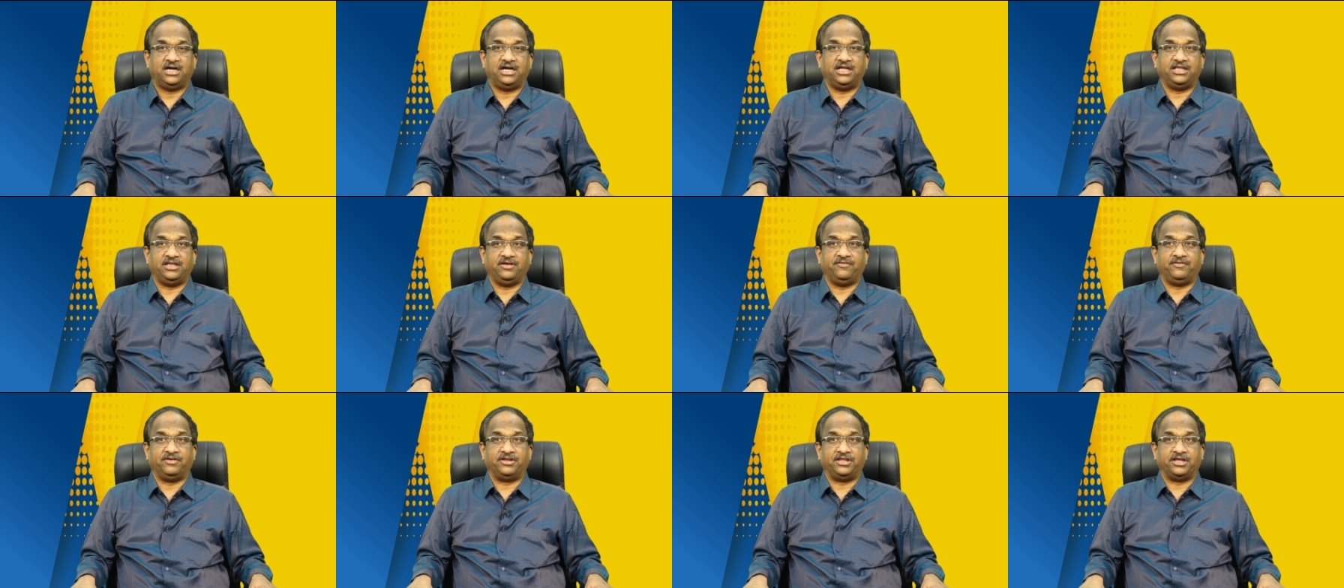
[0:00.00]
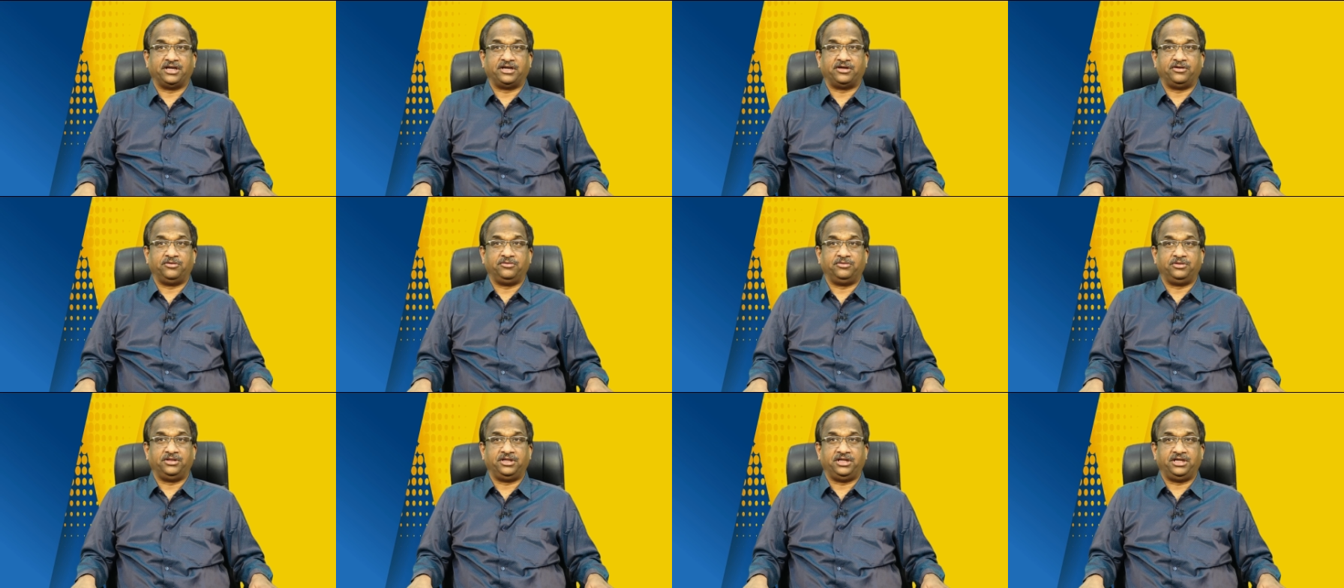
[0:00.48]
అది ఎవరి
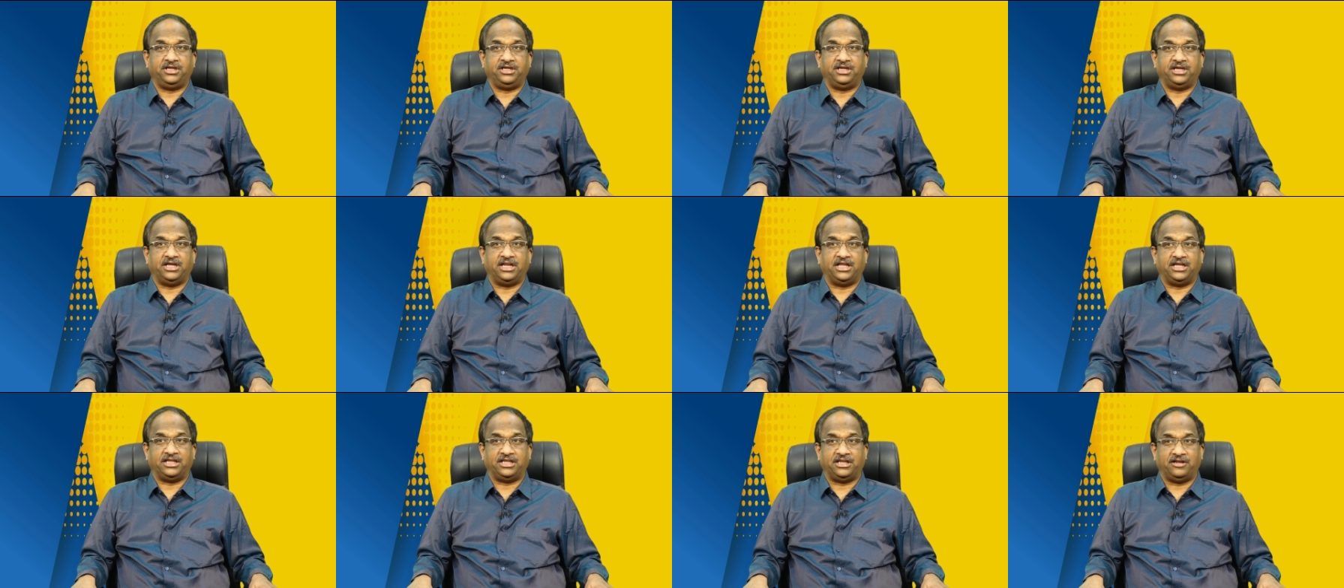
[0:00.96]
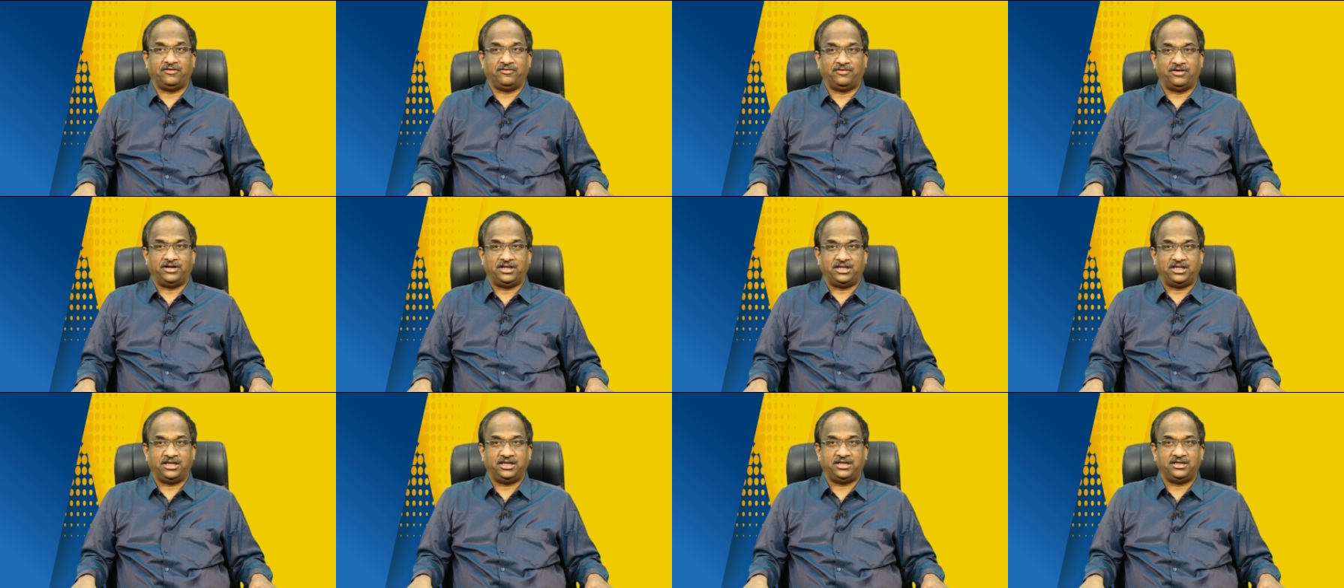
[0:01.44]
దగ్గర ఉంది ఎలా
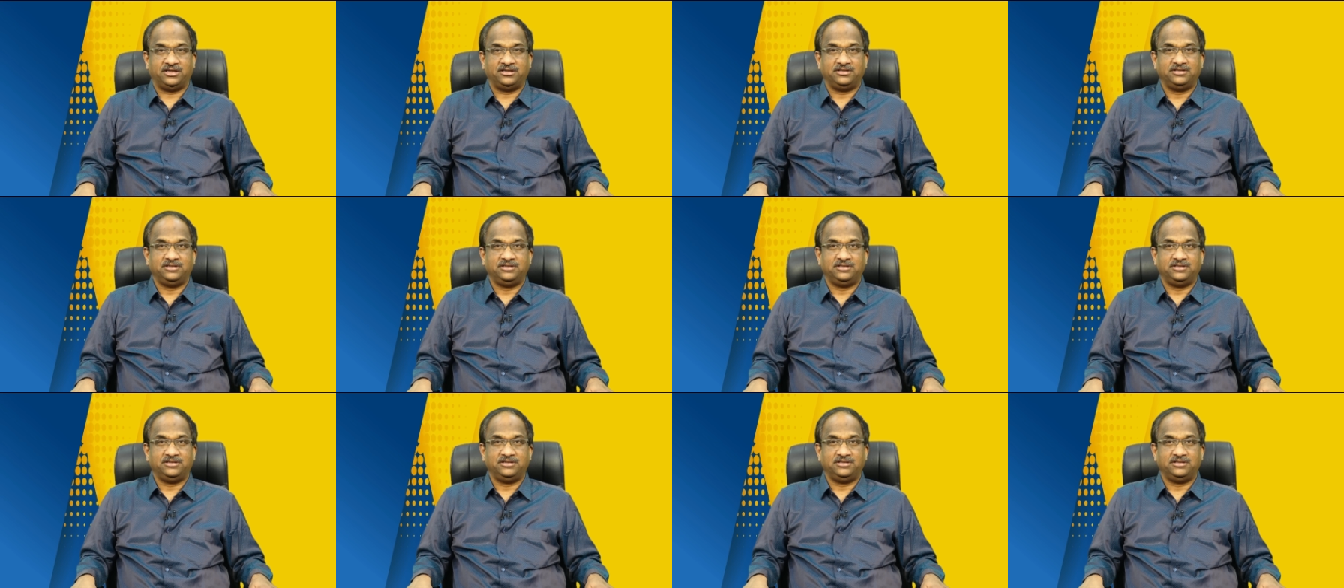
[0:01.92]
తెలవాలి